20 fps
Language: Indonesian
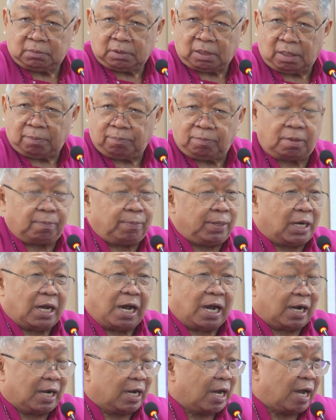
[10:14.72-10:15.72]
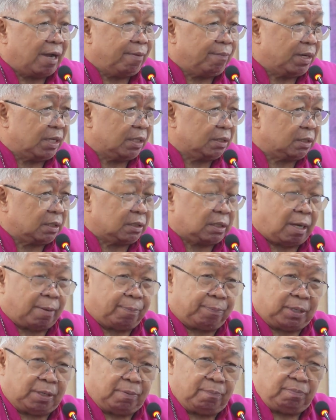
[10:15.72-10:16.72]
nah, berbeda agama
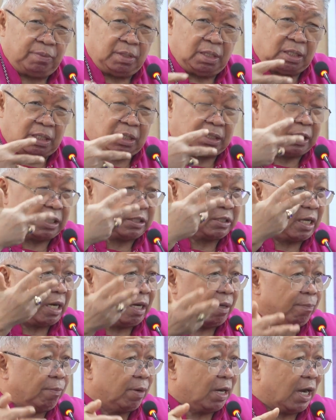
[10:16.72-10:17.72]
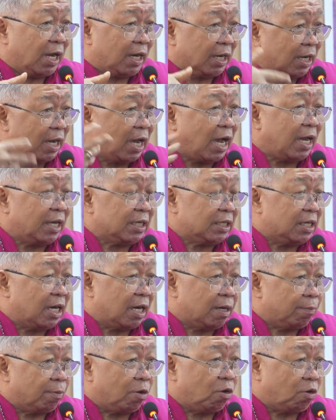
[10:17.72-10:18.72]
tetapi kita saling menghargai
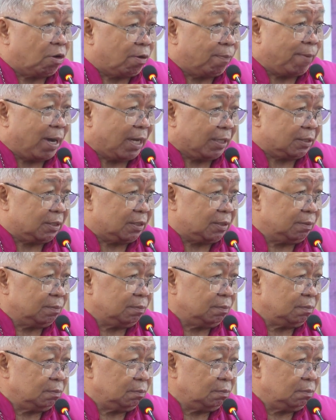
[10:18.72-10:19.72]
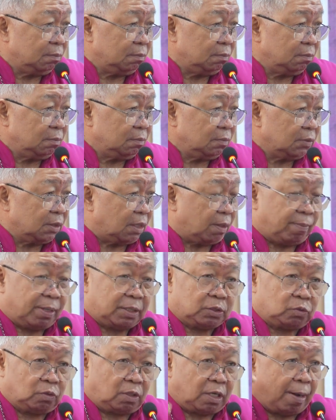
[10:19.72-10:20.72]
dan menghormati
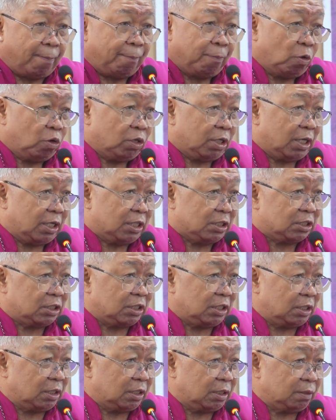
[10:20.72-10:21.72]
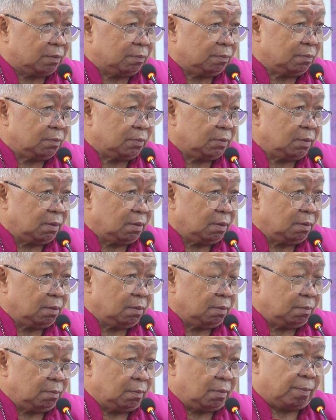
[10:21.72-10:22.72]
termasuk Kapolda di sini
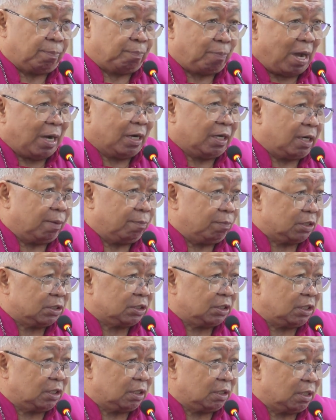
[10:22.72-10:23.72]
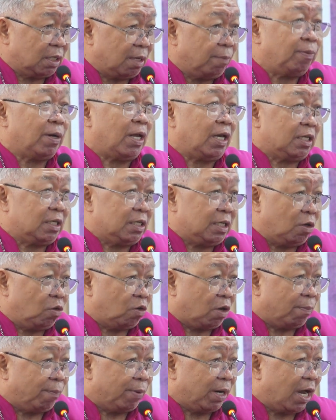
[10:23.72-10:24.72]
Pangdam di sini apalagi dia
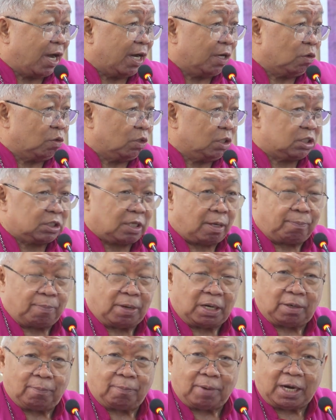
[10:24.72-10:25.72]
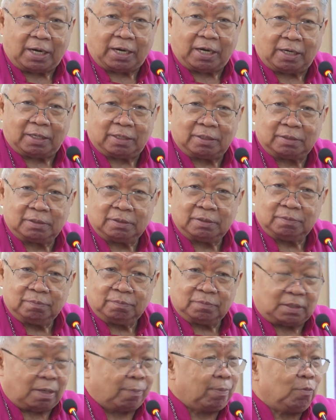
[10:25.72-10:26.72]
orang Manado Isak Pangemanan
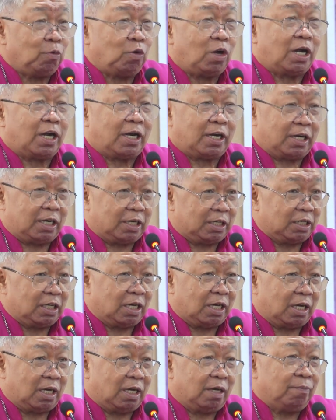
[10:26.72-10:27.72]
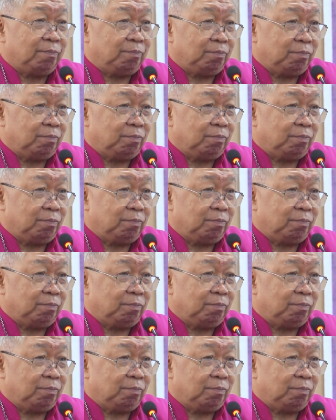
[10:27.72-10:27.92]
tapi bukan karena dia